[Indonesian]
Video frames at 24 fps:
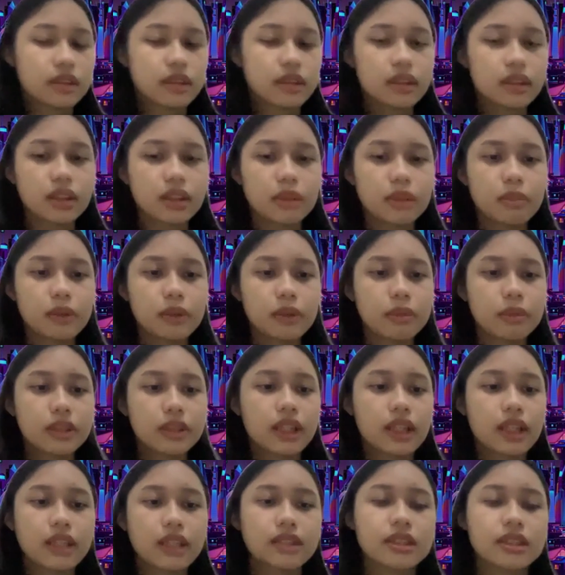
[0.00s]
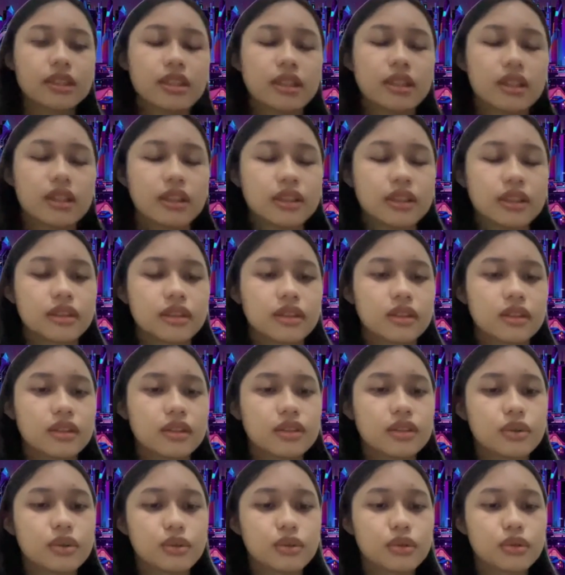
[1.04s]
uh, implementasi ya
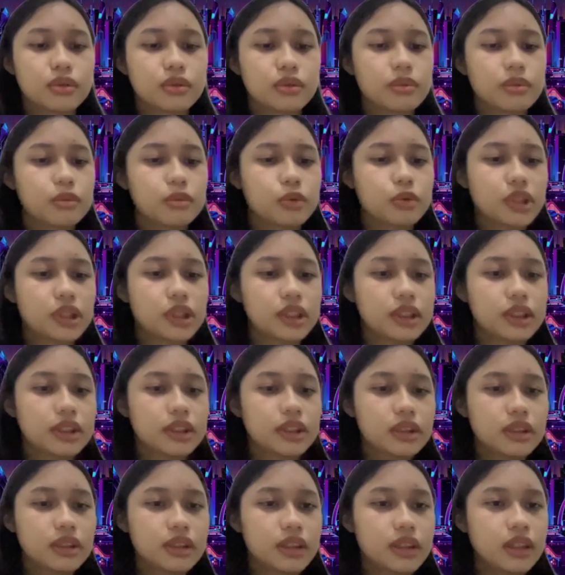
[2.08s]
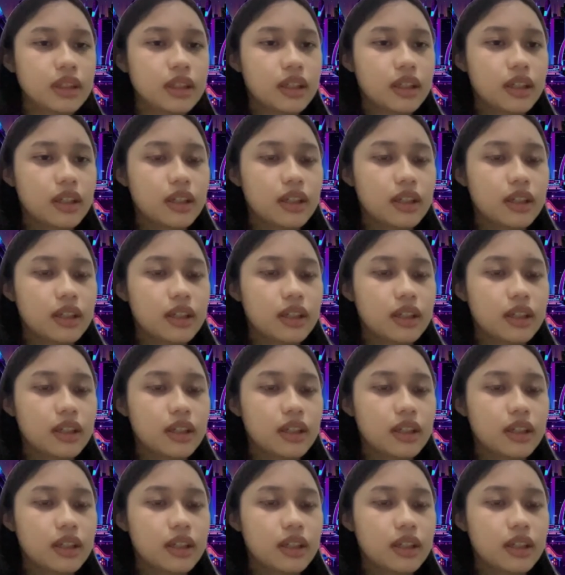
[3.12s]
gitu mungkin